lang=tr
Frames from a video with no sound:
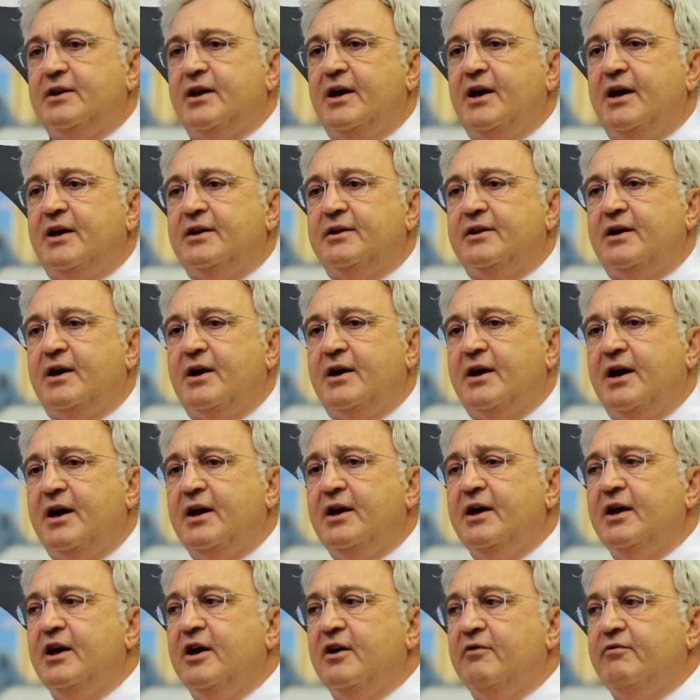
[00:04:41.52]
dayandırarak
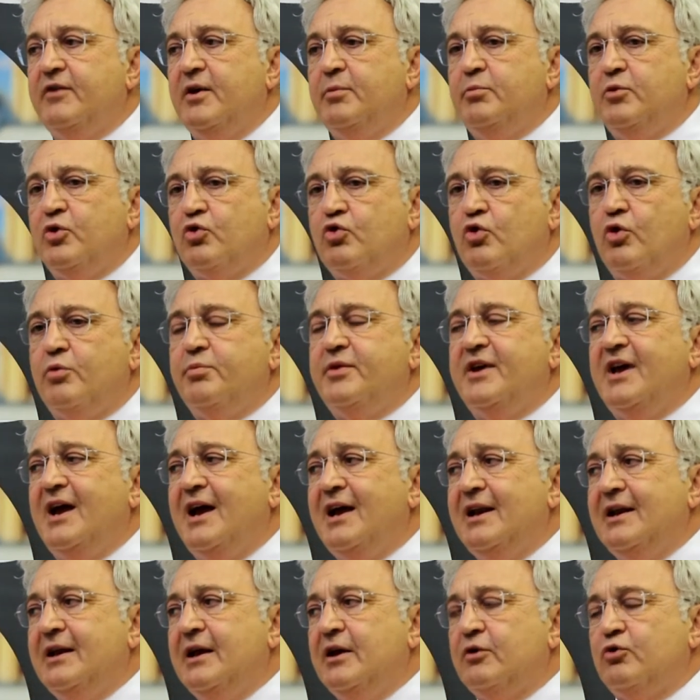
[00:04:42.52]
ve
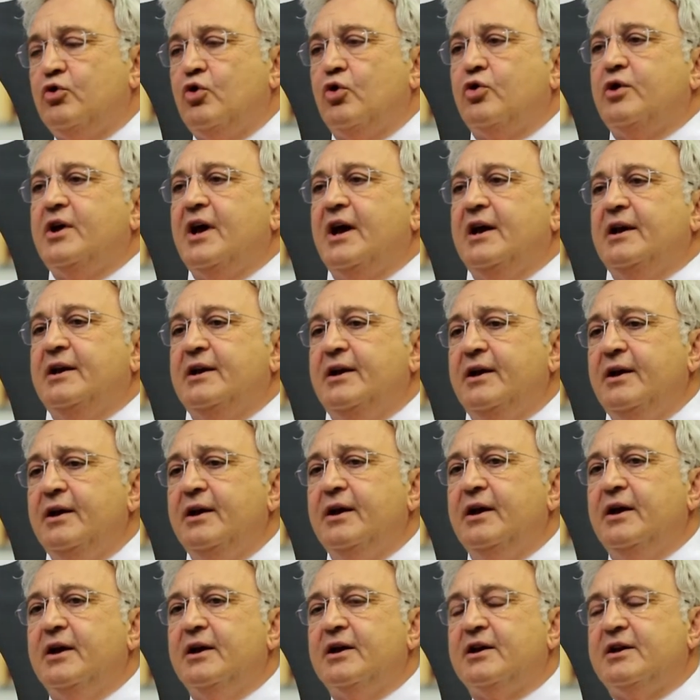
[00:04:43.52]
mikrobiyal kökenli
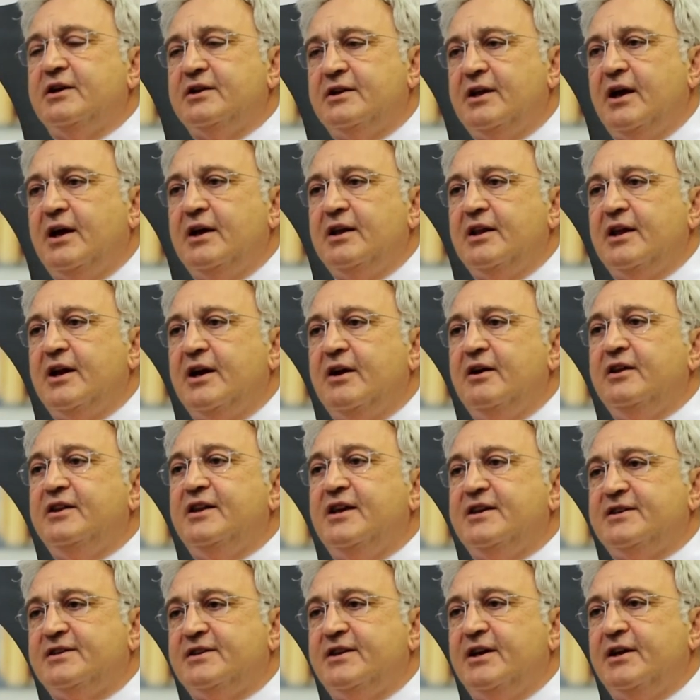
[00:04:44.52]
gıdalara,
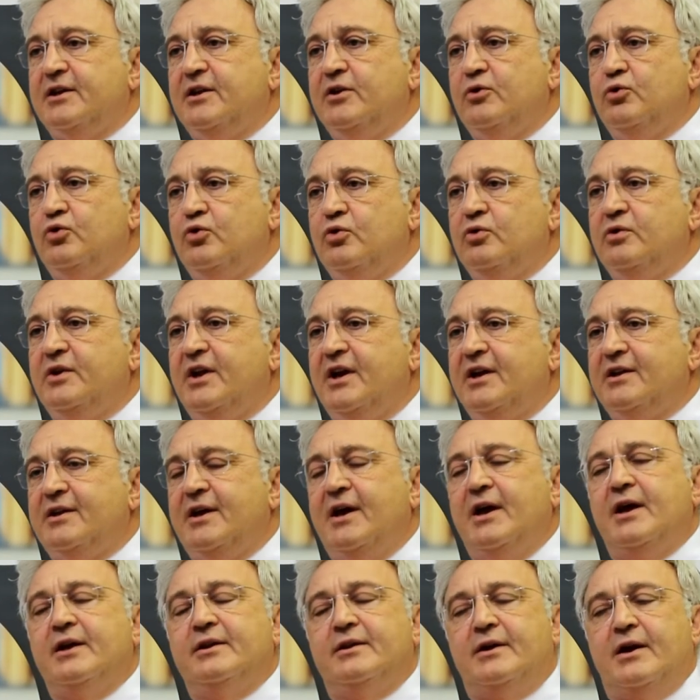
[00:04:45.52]
destekli ürünlere
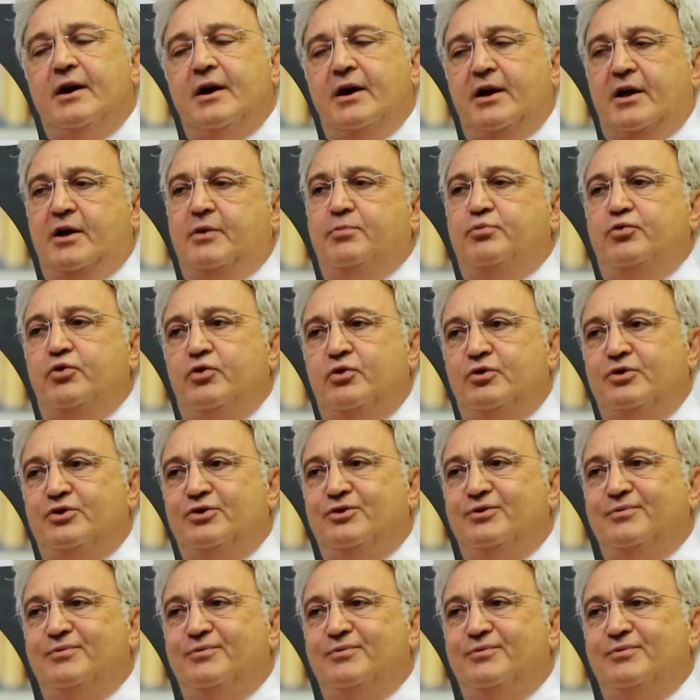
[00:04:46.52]
dayandırarak yapıyoruz.